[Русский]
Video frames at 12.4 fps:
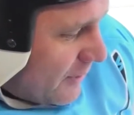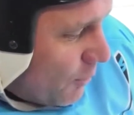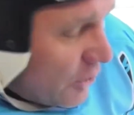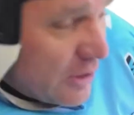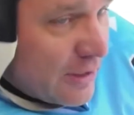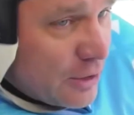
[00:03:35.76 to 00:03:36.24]

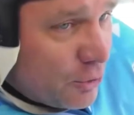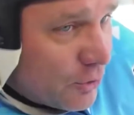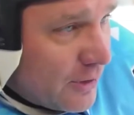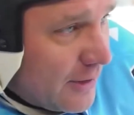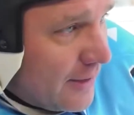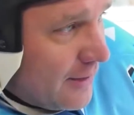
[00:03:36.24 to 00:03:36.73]
смотрят на
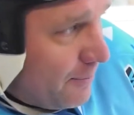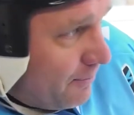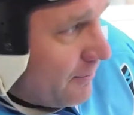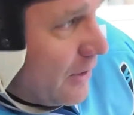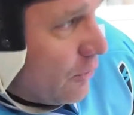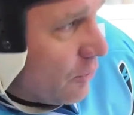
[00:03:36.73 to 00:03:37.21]
счет, да, и
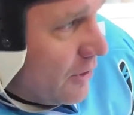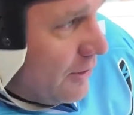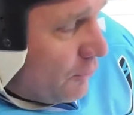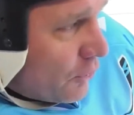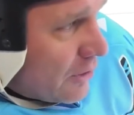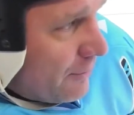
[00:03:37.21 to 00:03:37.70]
дают
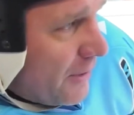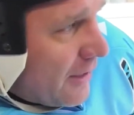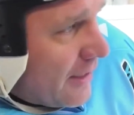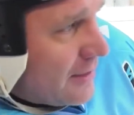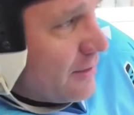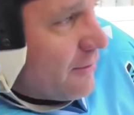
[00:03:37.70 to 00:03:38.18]
девчонкам
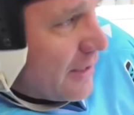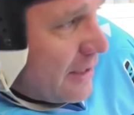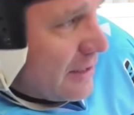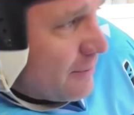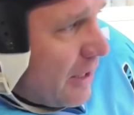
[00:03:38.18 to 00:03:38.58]
поиграть, и вратарь там